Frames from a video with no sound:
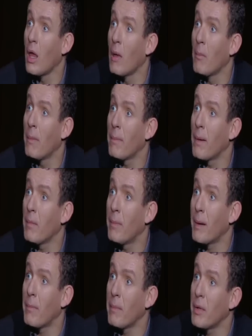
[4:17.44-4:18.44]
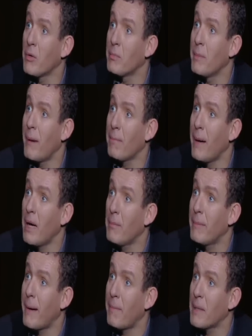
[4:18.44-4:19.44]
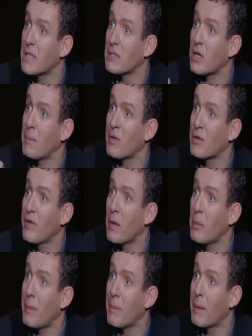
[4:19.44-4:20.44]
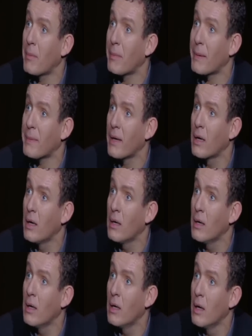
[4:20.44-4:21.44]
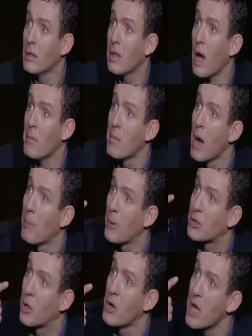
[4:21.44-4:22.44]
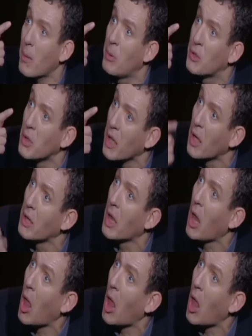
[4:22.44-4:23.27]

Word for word: Me parle pas, me parle pas, Me parle pas, me parle pas, j'attends qu'il passe au vert. Me parle pas, me parle pas. Fermez-moi un peu de collier plutôt, t'as Euh,